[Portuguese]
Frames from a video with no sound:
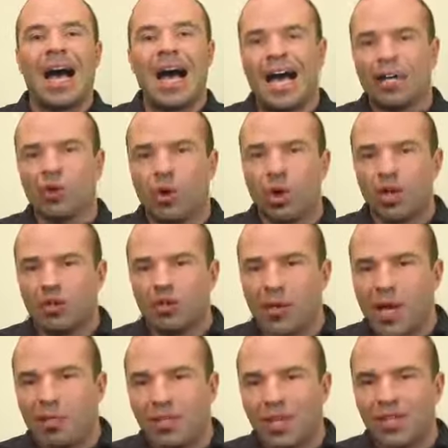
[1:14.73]
A nós
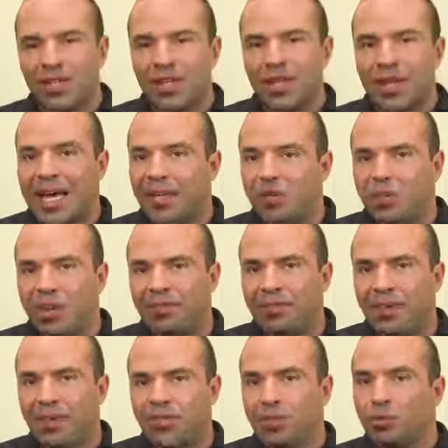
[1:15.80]
foi apresentada uma
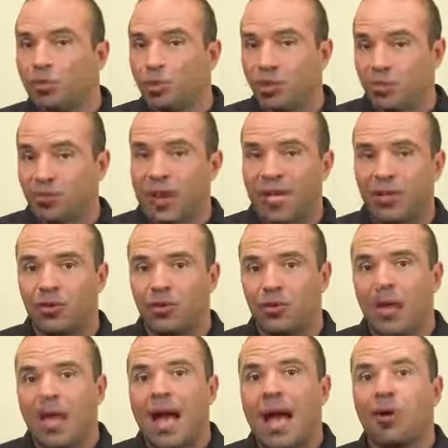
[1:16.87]
versão dos
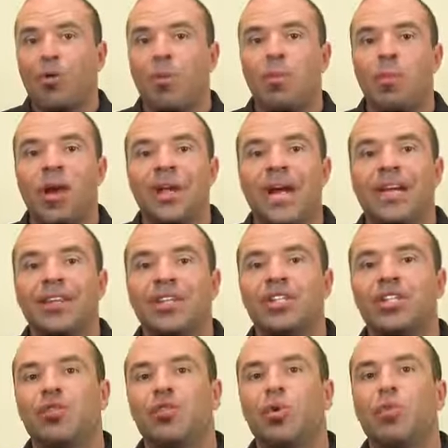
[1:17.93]
fatos acompanhada
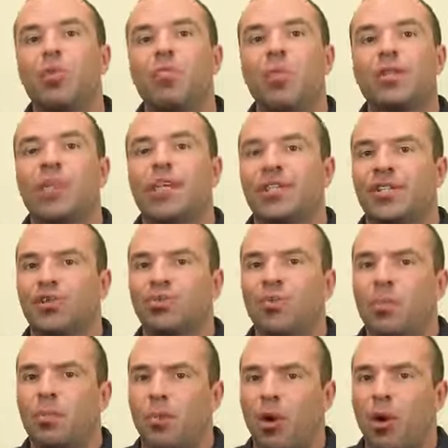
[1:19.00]
de documentação
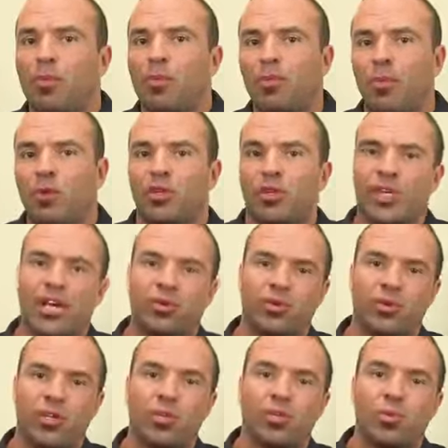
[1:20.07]
do próprio
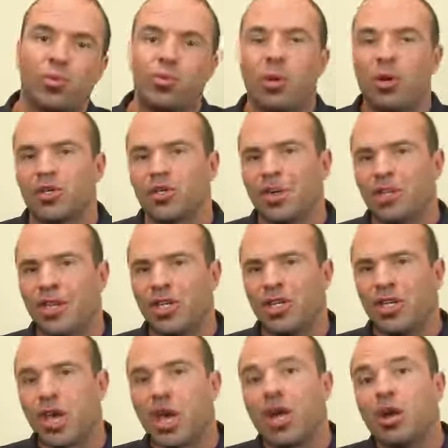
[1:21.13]
processo que
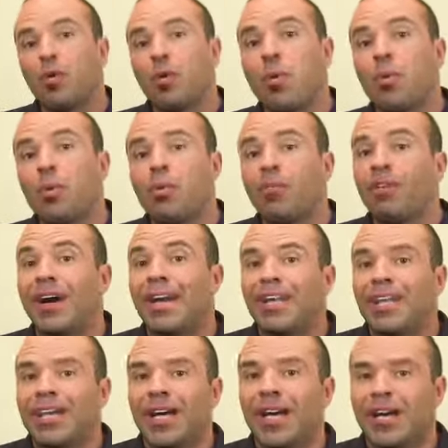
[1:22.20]
supostamente
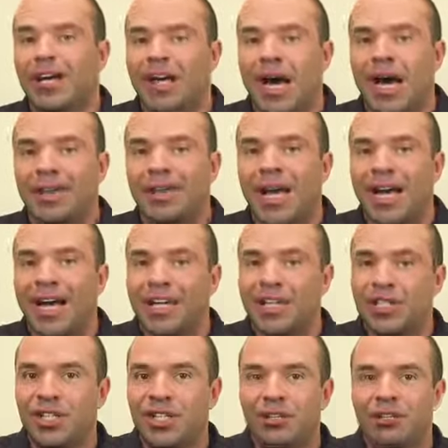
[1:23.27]
comprovaria a
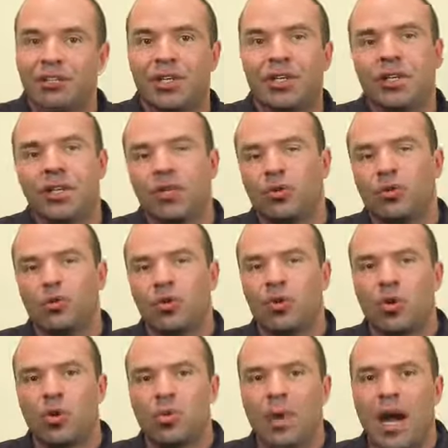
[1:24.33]
narrativa do
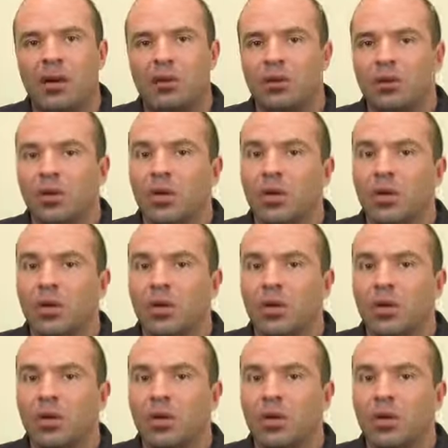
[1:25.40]
senhor Marco.